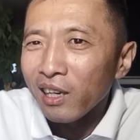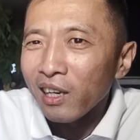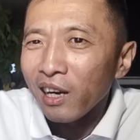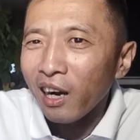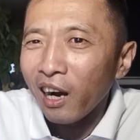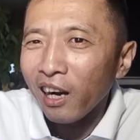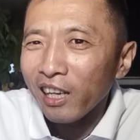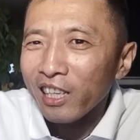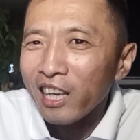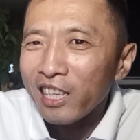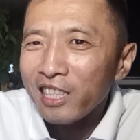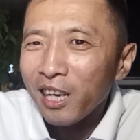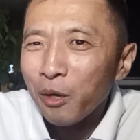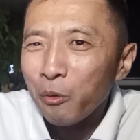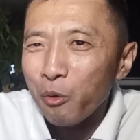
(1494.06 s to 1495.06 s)
啊，人
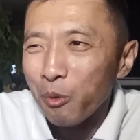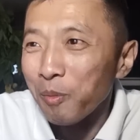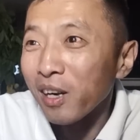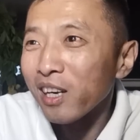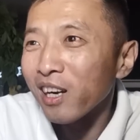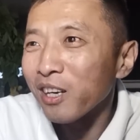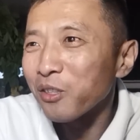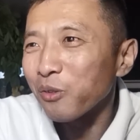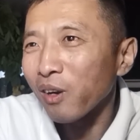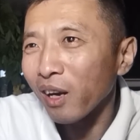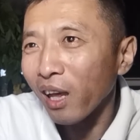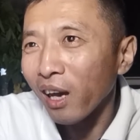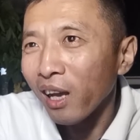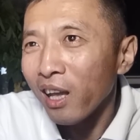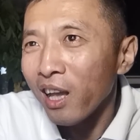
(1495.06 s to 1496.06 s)
家鬼门哥说
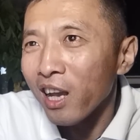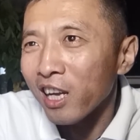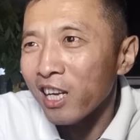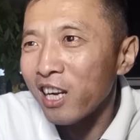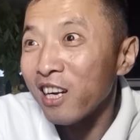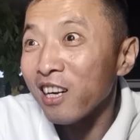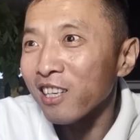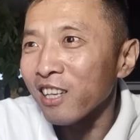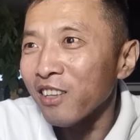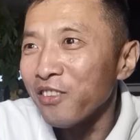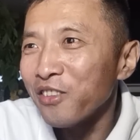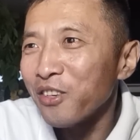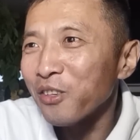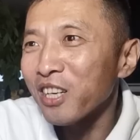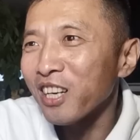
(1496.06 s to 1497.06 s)
了，可人
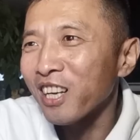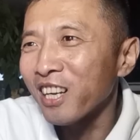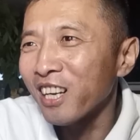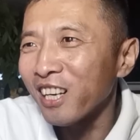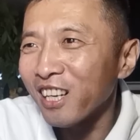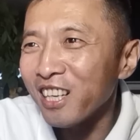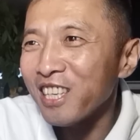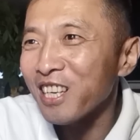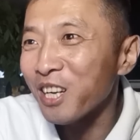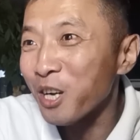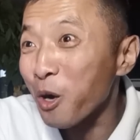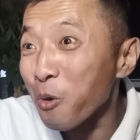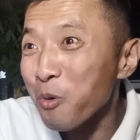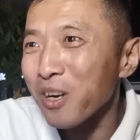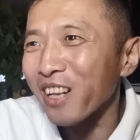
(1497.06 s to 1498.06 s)
就是可以
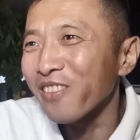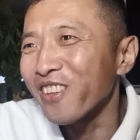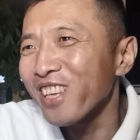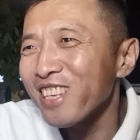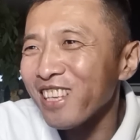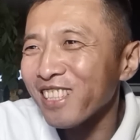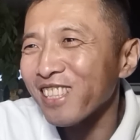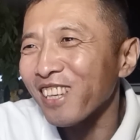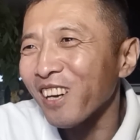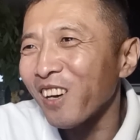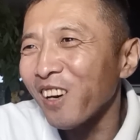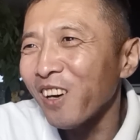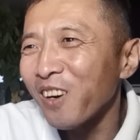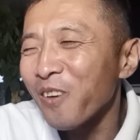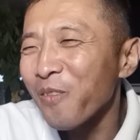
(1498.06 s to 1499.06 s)
勾人的意思
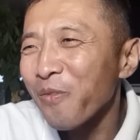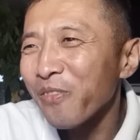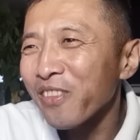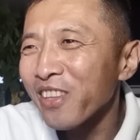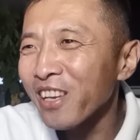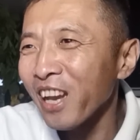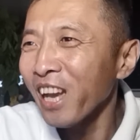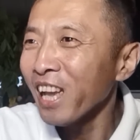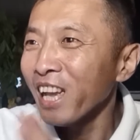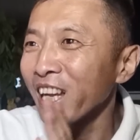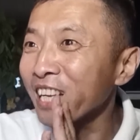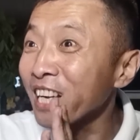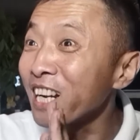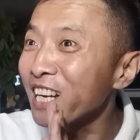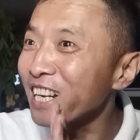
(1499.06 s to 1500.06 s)
哈、啊，
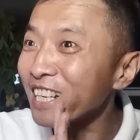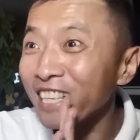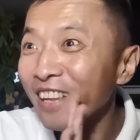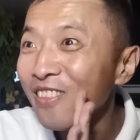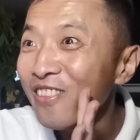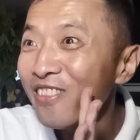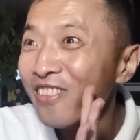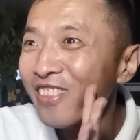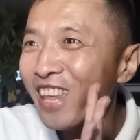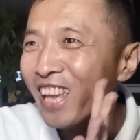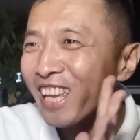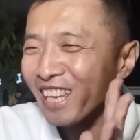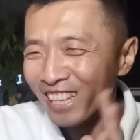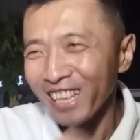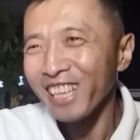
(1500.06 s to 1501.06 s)
可人。
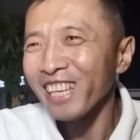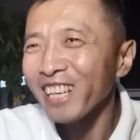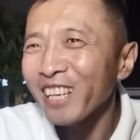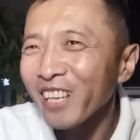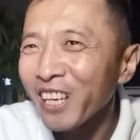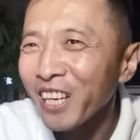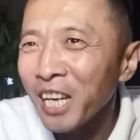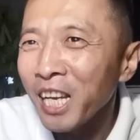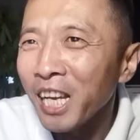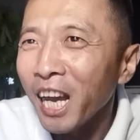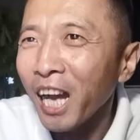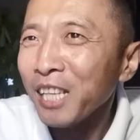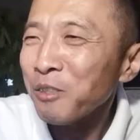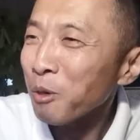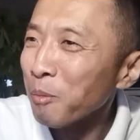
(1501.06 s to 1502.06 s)

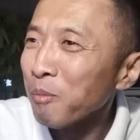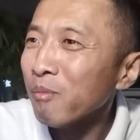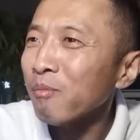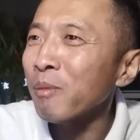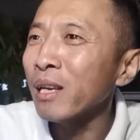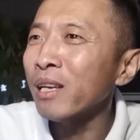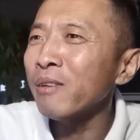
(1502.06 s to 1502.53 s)
哎，你说美丽